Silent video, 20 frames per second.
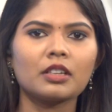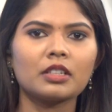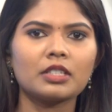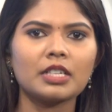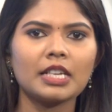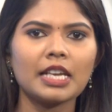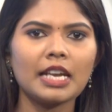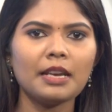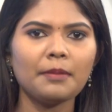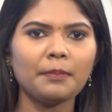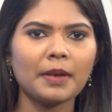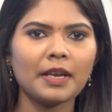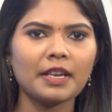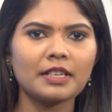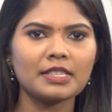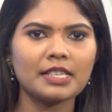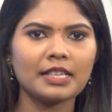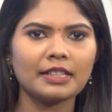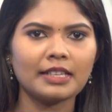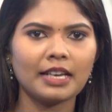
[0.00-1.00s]

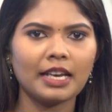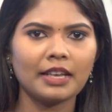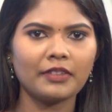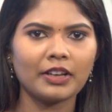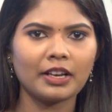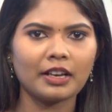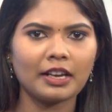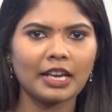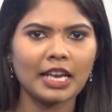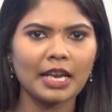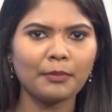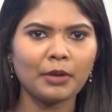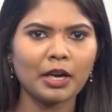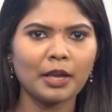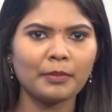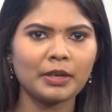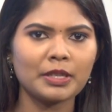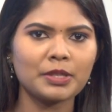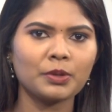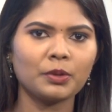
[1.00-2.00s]
டிஎன்பிஎஸ்சி தலைவர்
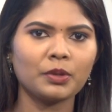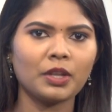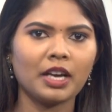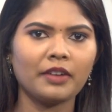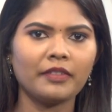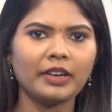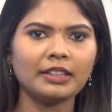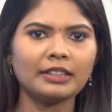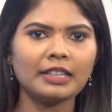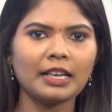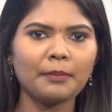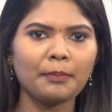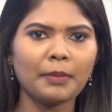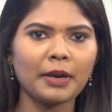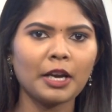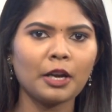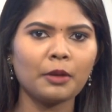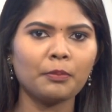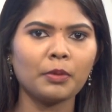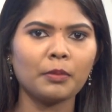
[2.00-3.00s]
நியமன மசோதாவை
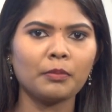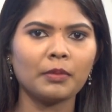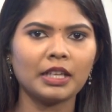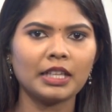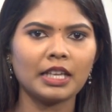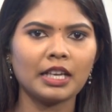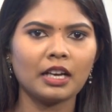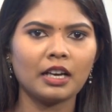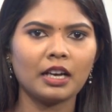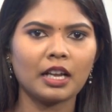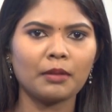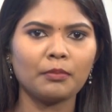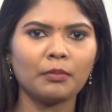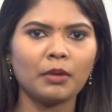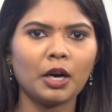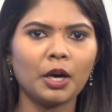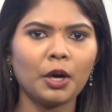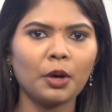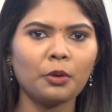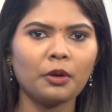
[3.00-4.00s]
திருப்பி அனுப்பும்
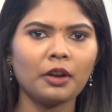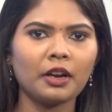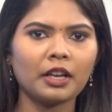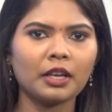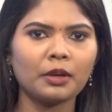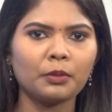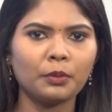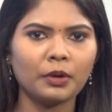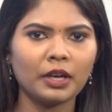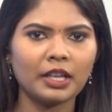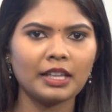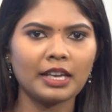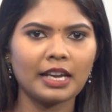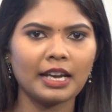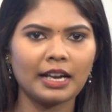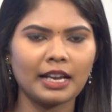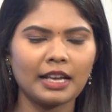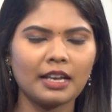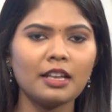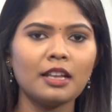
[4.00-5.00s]
அதிகாரம் ஆளுநருக்கு உள்ளது
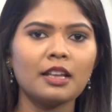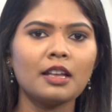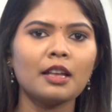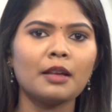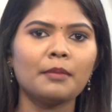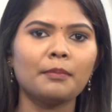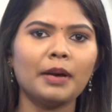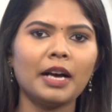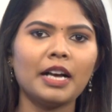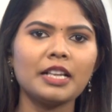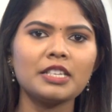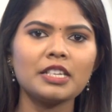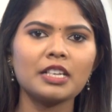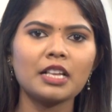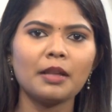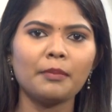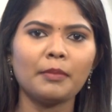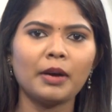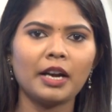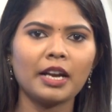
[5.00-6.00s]
என
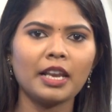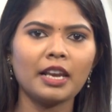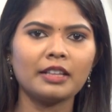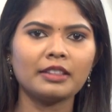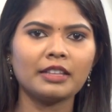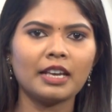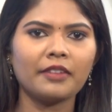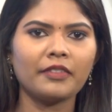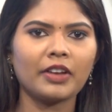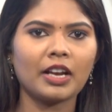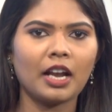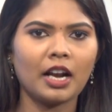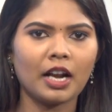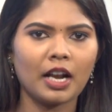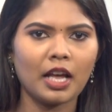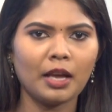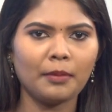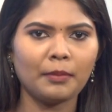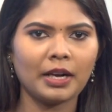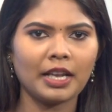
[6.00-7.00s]
பாஜக மாநில தலைவர்
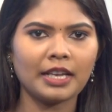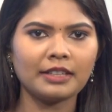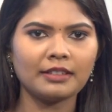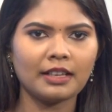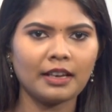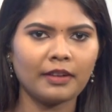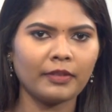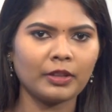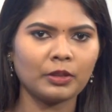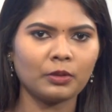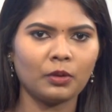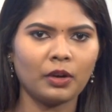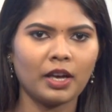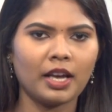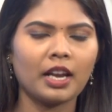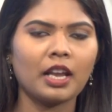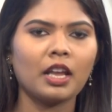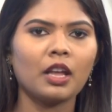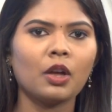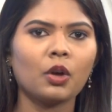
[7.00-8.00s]
அண்ணாமலை
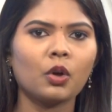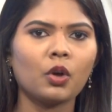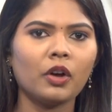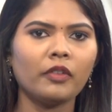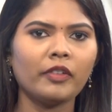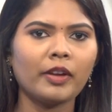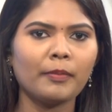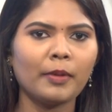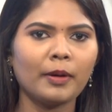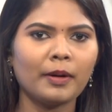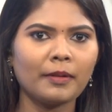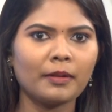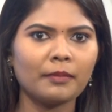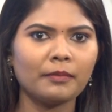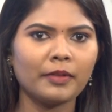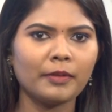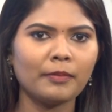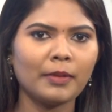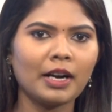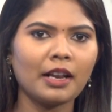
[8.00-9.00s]
தெரிவித்துள்ளார் கோவை
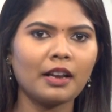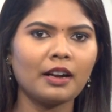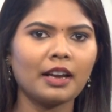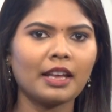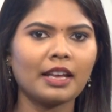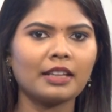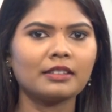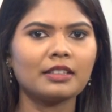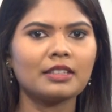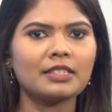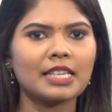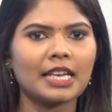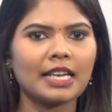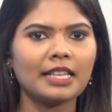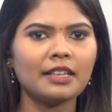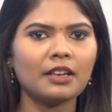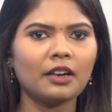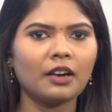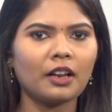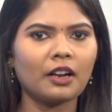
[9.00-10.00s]
விமான நிலையத்தில்
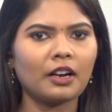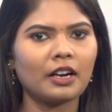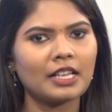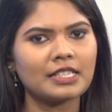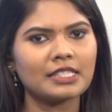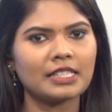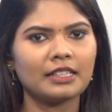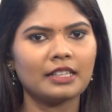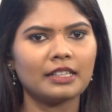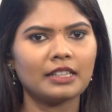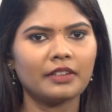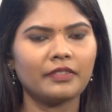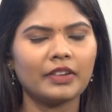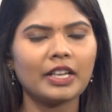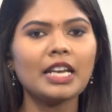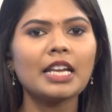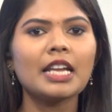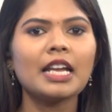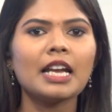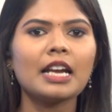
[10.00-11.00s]
செய்தியாளர்களை
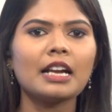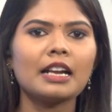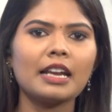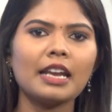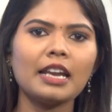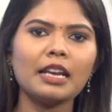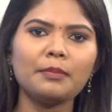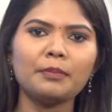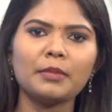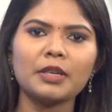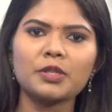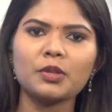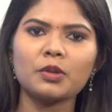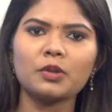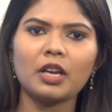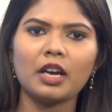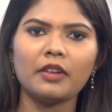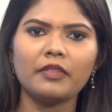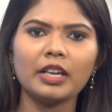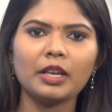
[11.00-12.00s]
சந்தித்தவர் நீட்
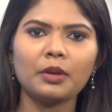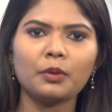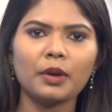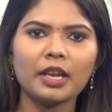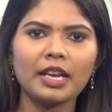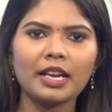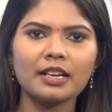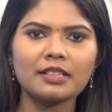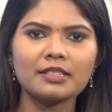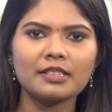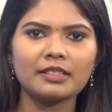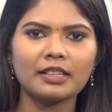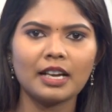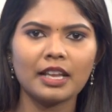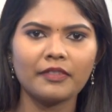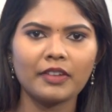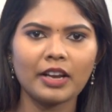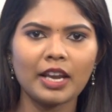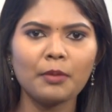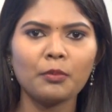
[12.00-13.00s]
மசோதாவில் குடியரசுத்
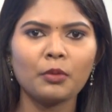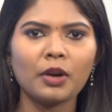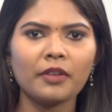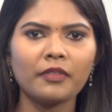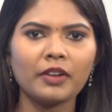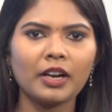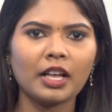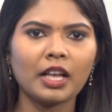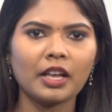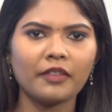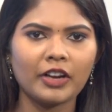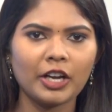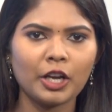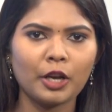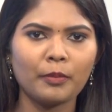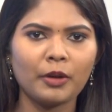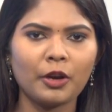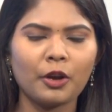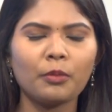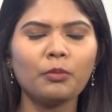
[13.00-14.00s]
தலைவரை முடிவெடுக்க
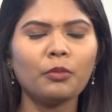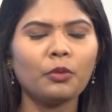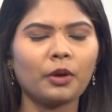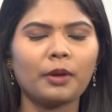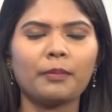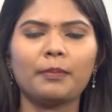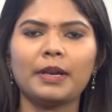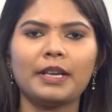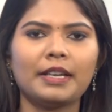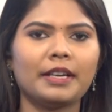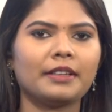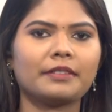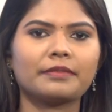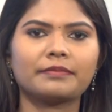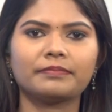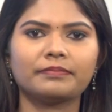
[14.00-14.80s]
வேண்டும் என்றும் குறிப்பிட்டார்